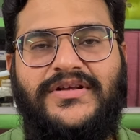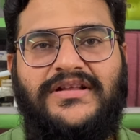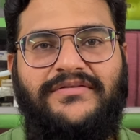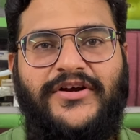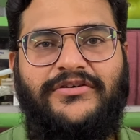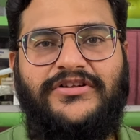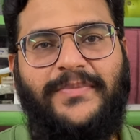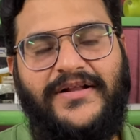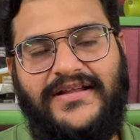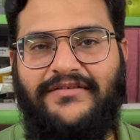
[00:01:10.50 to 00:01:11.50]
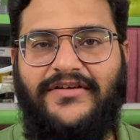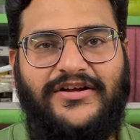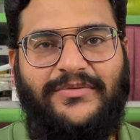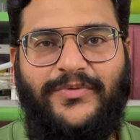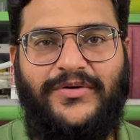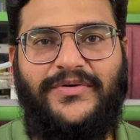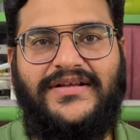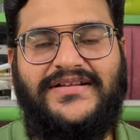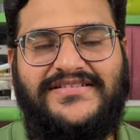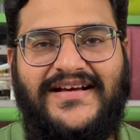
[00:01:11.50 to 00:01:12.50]
இந்த வீடியோ வந்து பார்த்தீங்கன்னா வழக்கம் போல் ஒரு
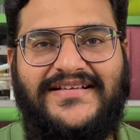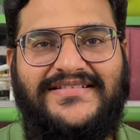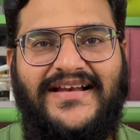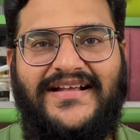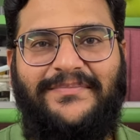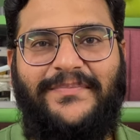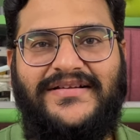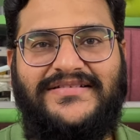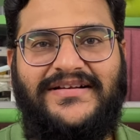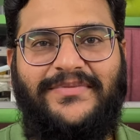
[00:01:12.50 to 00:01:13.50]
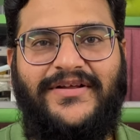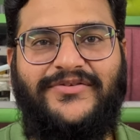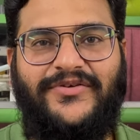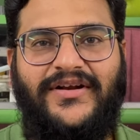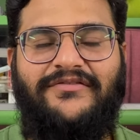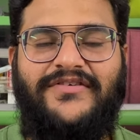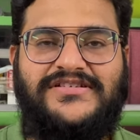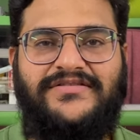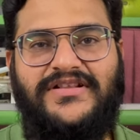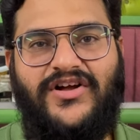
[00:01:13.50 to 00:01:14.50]
கிறிஸ்டாக் ஸ்டைல் கம்பேரிசன் அப்படின்னு சொல்லலாம்
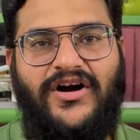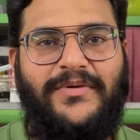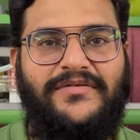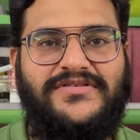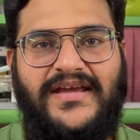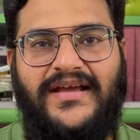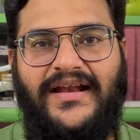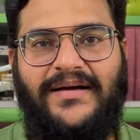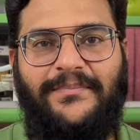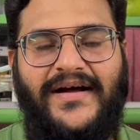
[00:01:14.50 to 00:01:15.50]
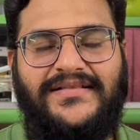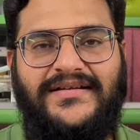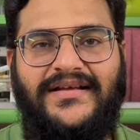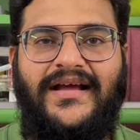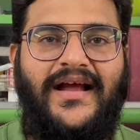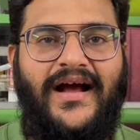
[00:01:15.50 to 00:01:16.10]
ஃபஸ்ட்டு வந்து காமன் விஷயங்கள்லாம் பார்த்துட்டு